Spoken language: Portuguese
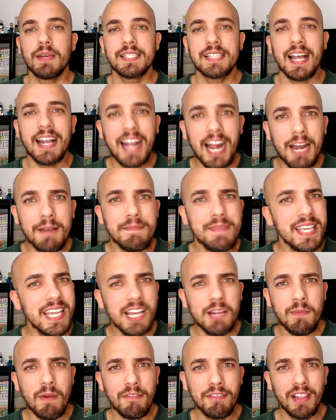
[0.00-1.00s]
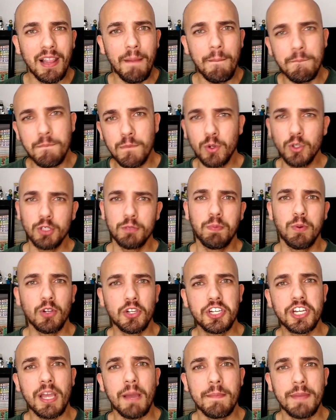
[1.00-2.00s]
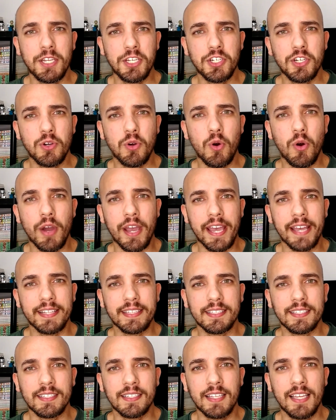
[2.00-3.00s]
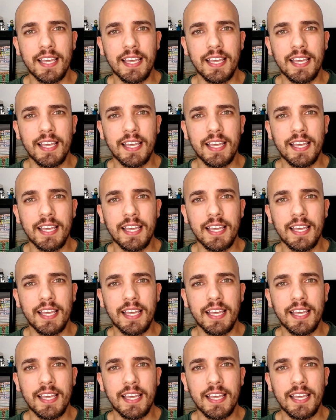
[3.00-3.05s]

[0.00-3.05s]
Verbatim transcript: Mas a Carminha era uma vilã muito politicamente incorreta.